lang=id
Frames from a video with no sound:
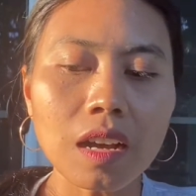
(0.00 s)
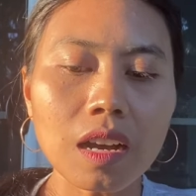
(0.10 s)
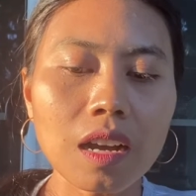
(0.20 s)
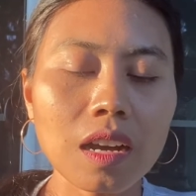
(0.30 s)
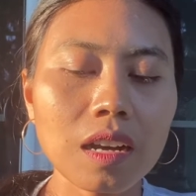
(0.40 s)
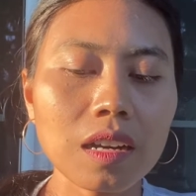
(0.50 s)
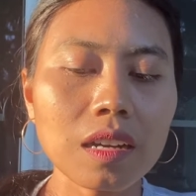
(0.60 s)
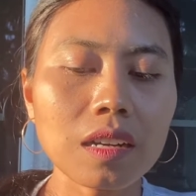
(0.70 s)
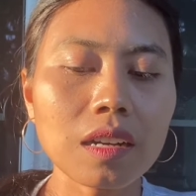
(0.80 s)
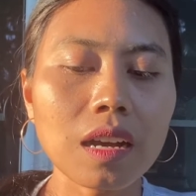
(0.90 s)
uh,
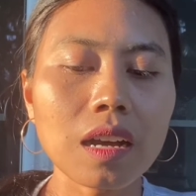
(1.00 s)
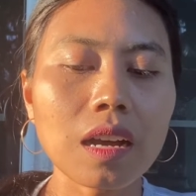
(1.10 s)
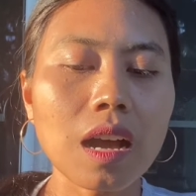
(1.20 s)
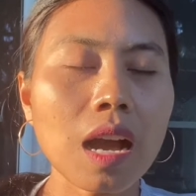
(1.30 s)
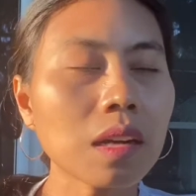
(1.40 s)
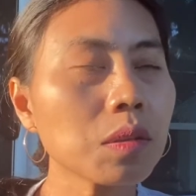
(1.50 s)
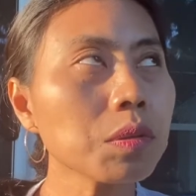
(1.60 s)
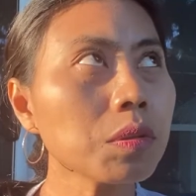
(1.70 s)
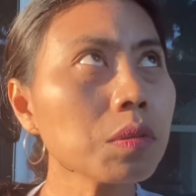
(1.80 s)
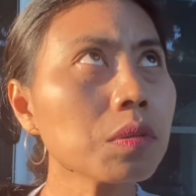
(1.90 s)

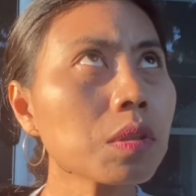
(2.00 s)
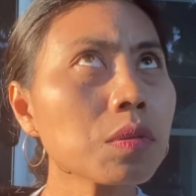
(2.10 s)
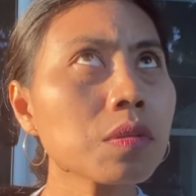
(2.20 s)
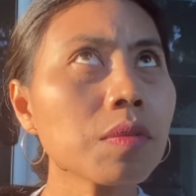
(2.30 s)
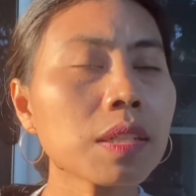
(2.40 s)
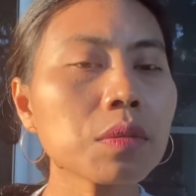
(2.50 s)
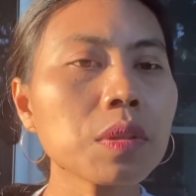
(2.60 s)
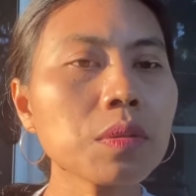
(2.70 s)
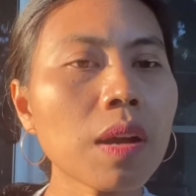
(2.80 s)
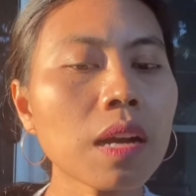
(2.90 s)
aku terus
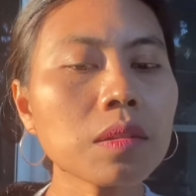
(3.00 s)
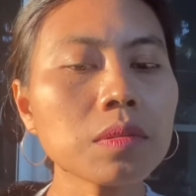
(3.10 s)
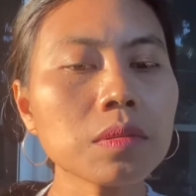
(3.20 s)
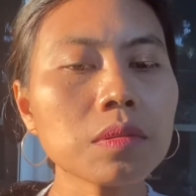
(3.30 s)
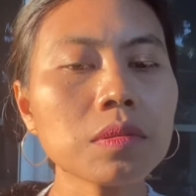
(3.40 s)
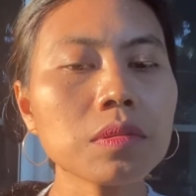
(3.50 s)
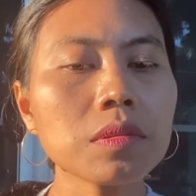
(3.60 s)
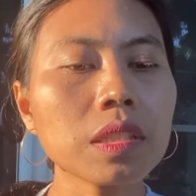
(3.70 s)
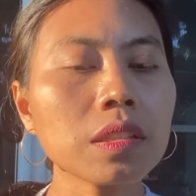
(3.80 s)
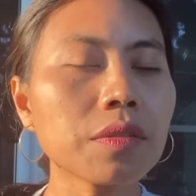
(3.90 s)
waktu itu aku
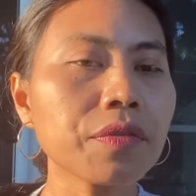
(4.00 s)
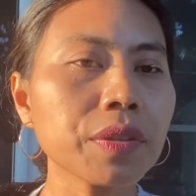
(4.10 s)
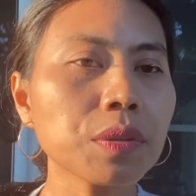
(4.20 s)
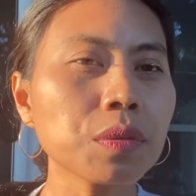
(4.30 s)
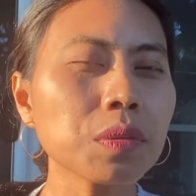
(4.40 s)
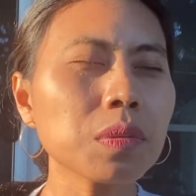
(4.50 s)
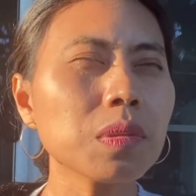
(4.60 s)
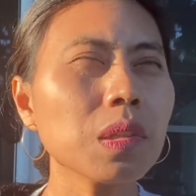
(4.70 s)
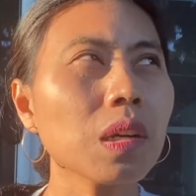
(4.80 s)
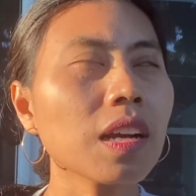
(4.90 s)
interview
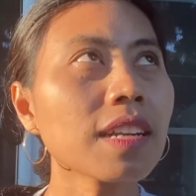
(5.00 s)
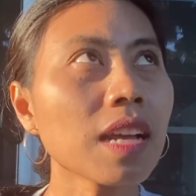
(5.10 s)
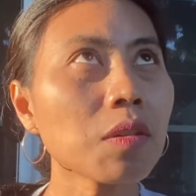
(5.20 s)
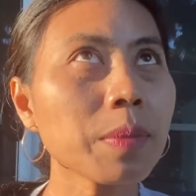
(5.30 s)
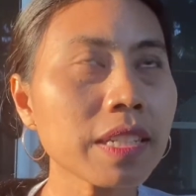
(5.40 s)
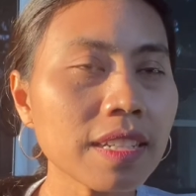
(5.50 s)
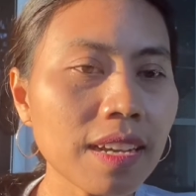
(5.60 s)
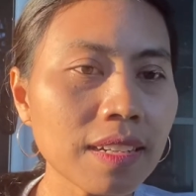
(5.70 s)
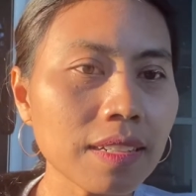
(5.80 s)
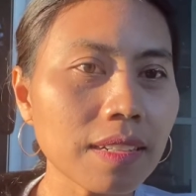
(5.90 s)
kan aku
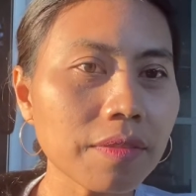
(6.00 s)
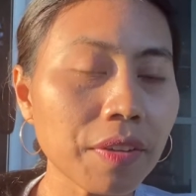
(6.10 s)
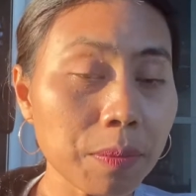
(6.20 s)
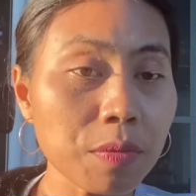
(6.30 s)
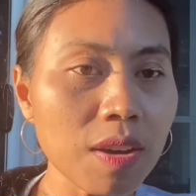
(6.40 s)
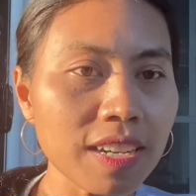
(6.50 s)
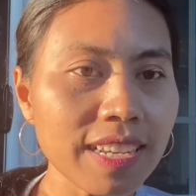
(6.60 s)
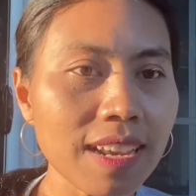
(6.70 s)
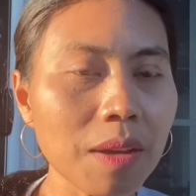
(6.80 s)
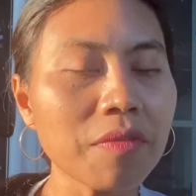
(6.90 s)
medical
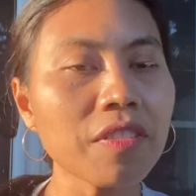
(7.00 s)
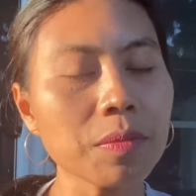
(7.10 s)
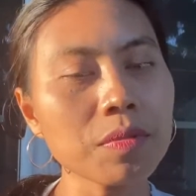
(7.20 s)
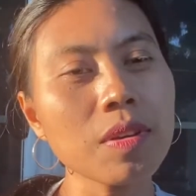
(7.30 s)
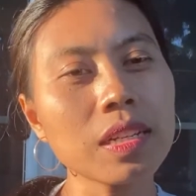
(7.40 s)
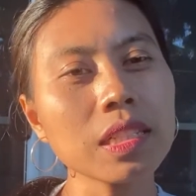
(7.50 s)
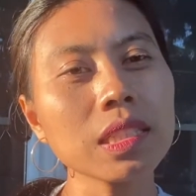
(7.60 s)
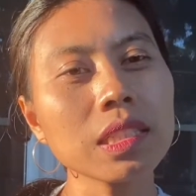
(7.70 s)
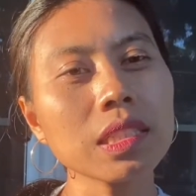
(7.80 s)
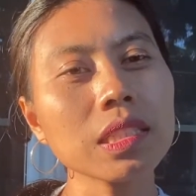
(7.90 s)
Februari lah
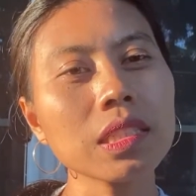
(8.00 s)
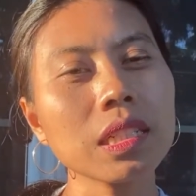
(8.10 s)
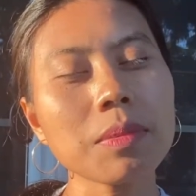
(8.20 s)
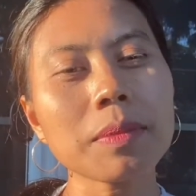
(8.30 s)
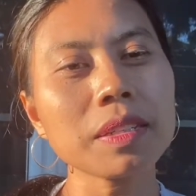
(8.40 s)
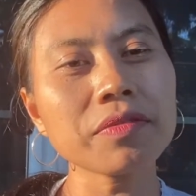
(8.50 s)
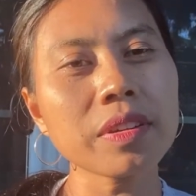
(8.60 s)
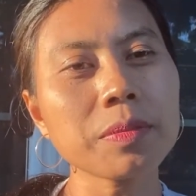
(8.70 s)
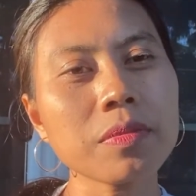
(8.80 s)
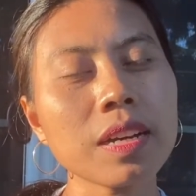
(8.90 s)
Februari 15
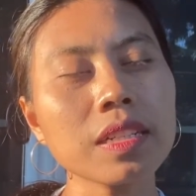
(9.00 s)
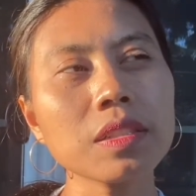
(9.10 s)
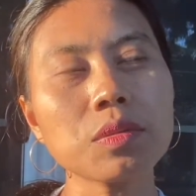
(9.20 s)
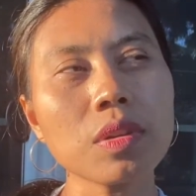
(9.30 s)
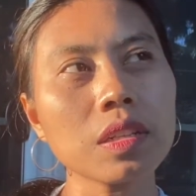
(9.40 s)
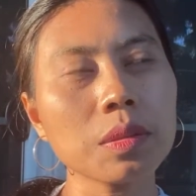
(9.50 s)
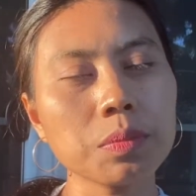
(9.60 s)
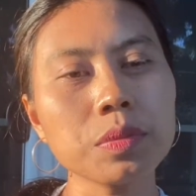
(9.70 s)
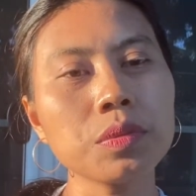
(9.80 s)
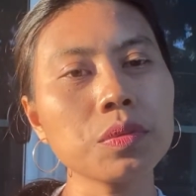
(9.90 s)
Februari
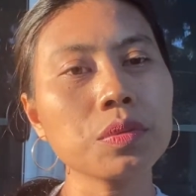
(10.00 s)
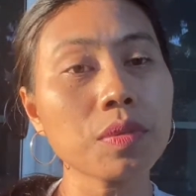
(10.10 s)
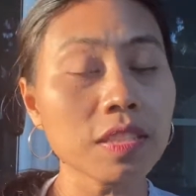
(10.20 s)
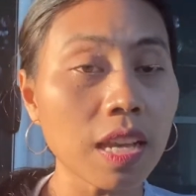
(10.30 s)
2021